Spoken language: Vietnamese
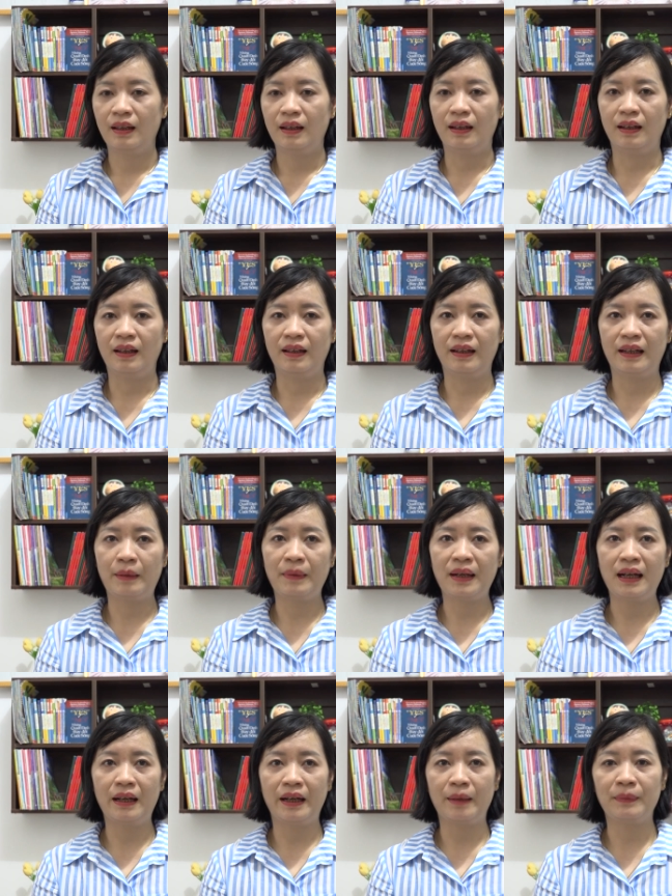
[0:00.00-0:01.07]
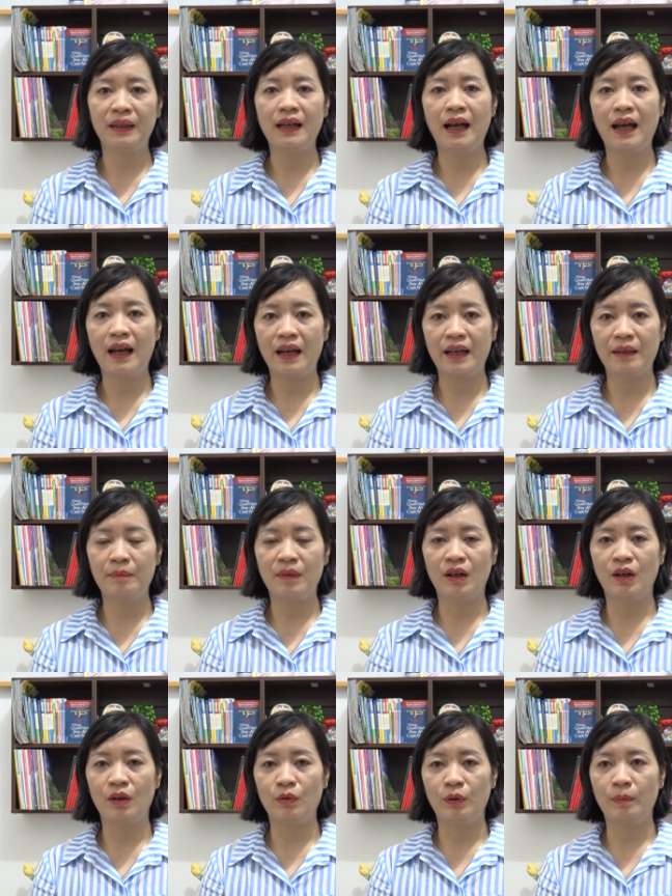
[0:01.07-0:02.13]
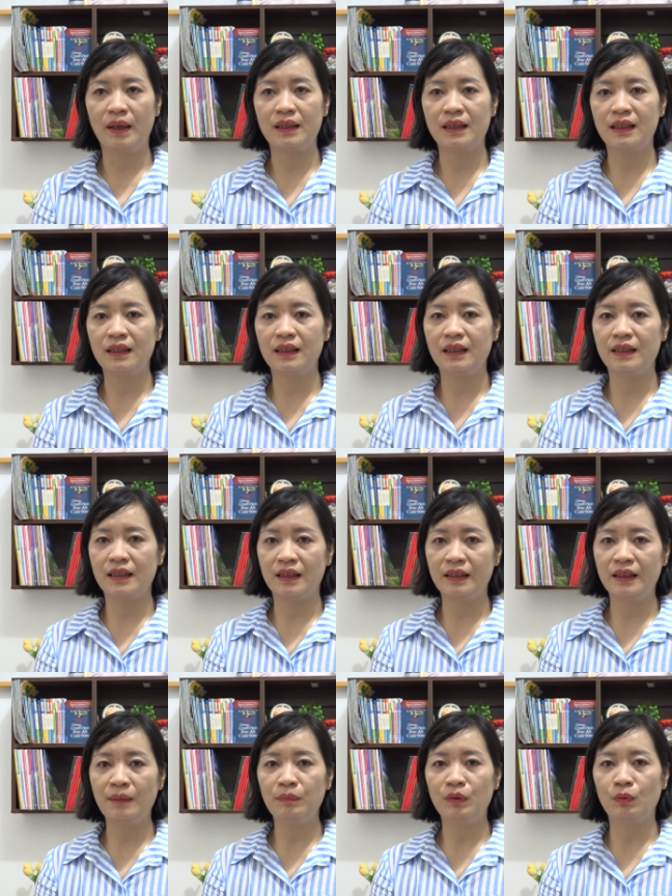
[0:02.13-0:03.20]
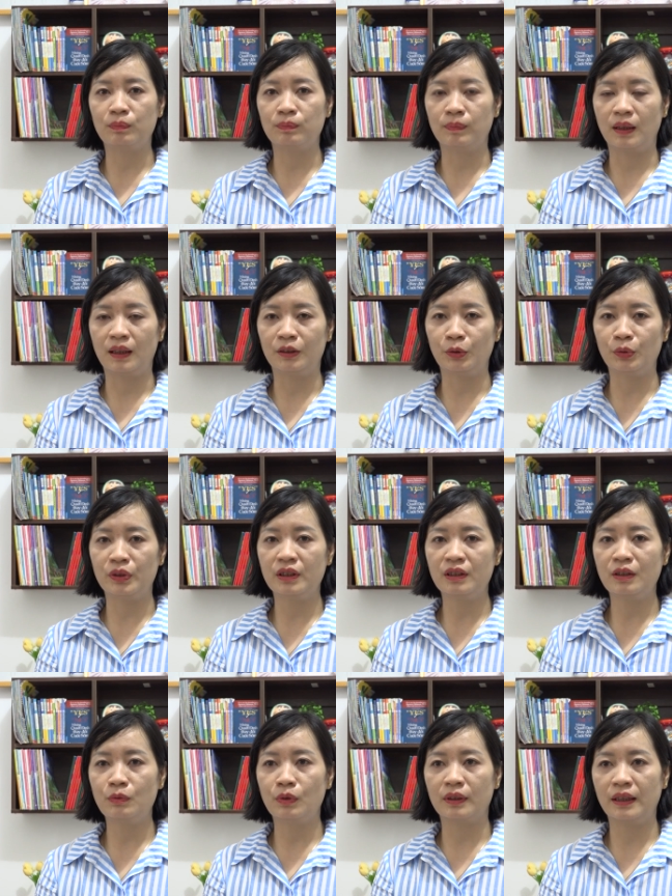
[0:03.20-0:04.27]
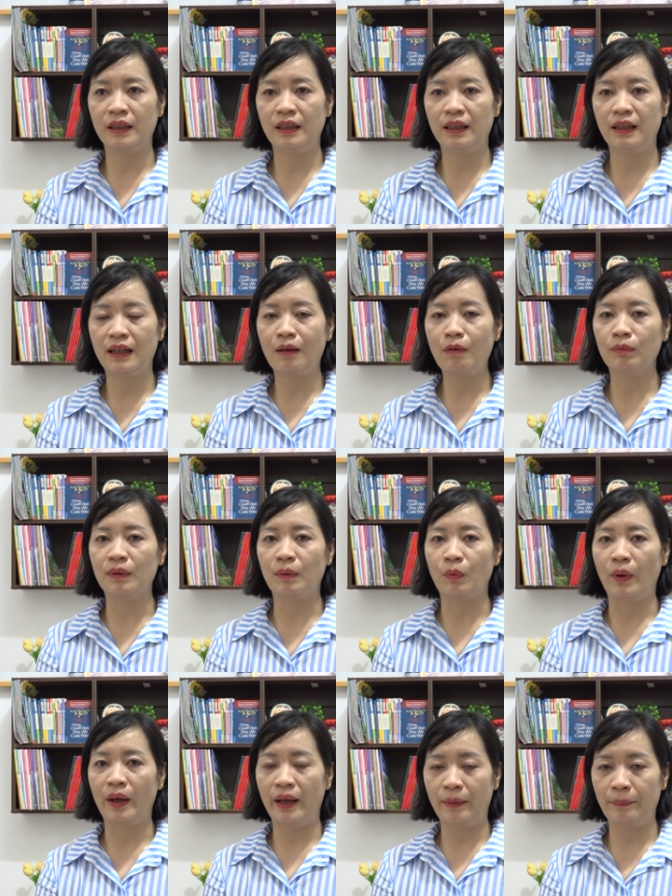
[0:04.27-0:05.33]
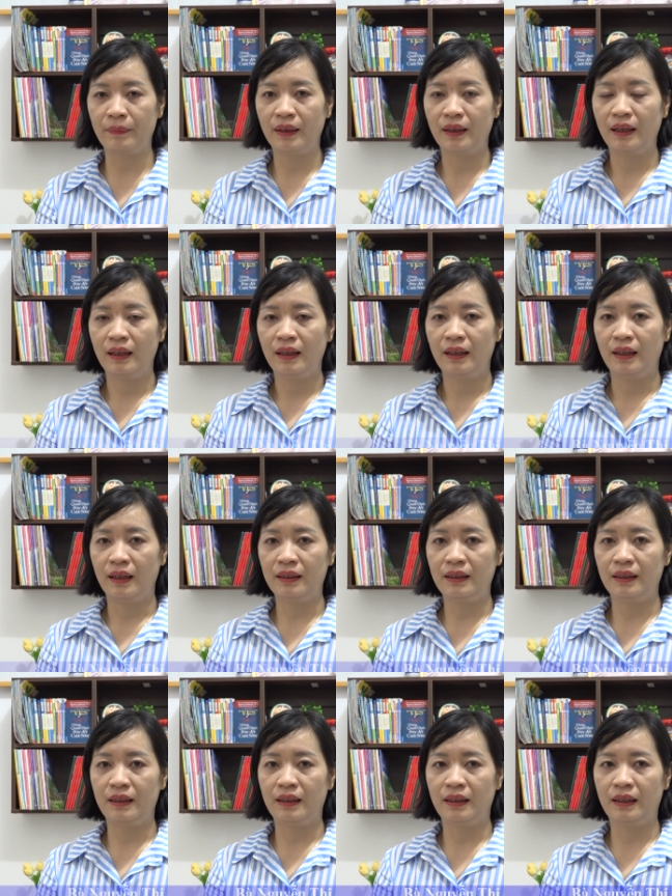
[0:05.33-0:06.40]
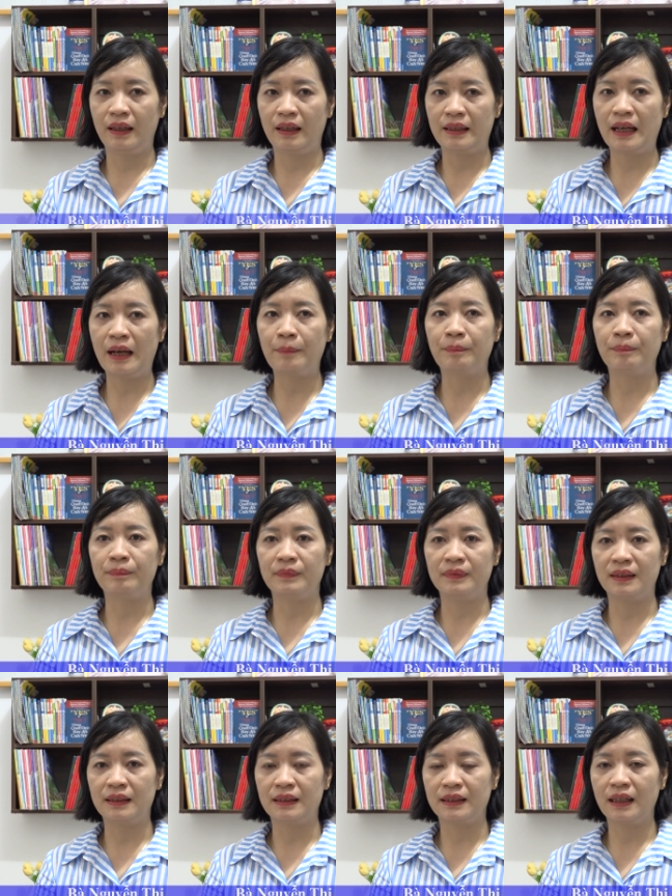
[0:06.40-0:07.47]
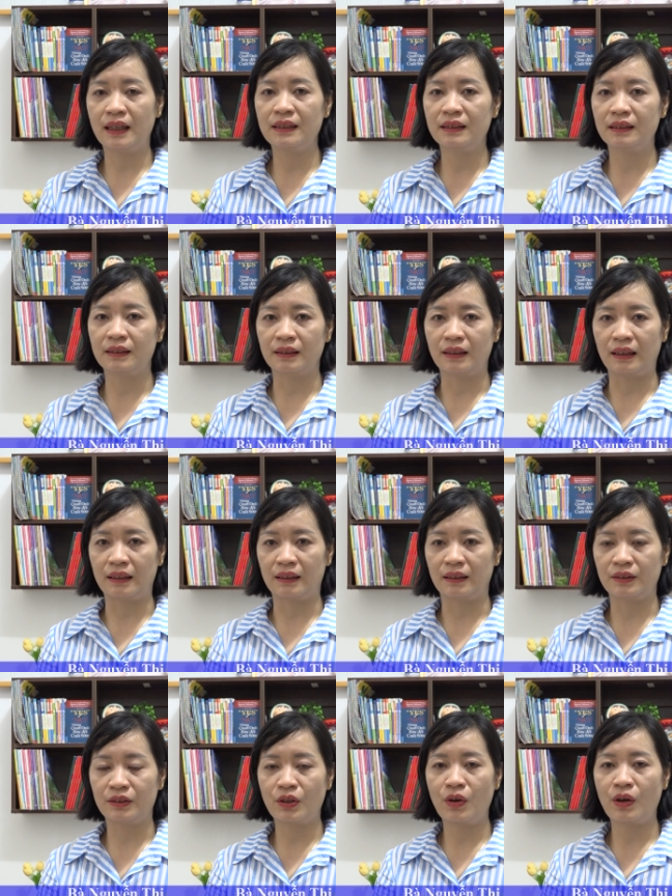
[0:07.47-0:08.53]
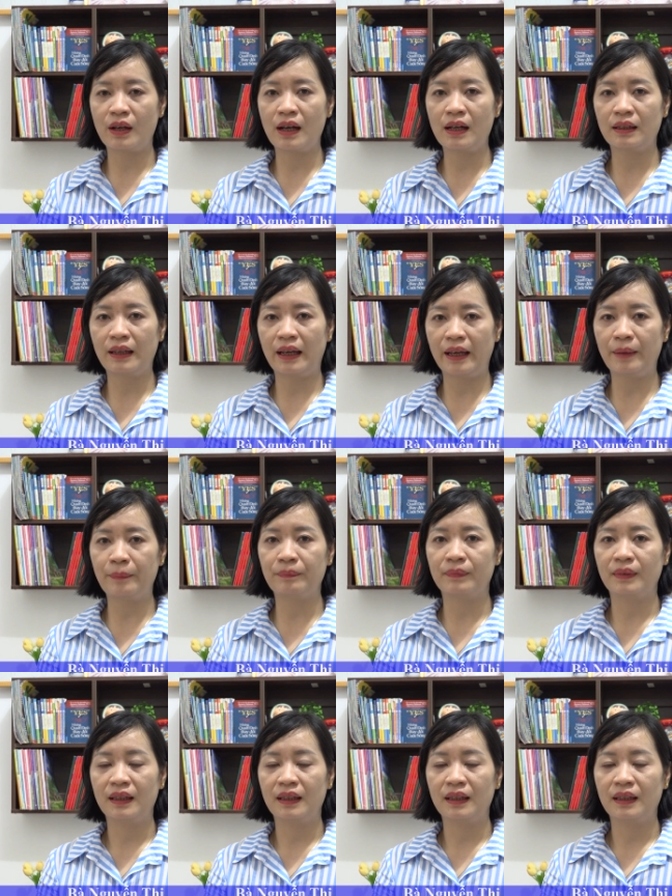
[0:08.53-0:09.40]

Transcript: À, năm nay là năm thứ hai mà Ủy ban Nhân dân thị trấn tiếp tục à, tổ chức cái cuộc thi góc học tập của em đó thì để nhằm xây dựng cho các em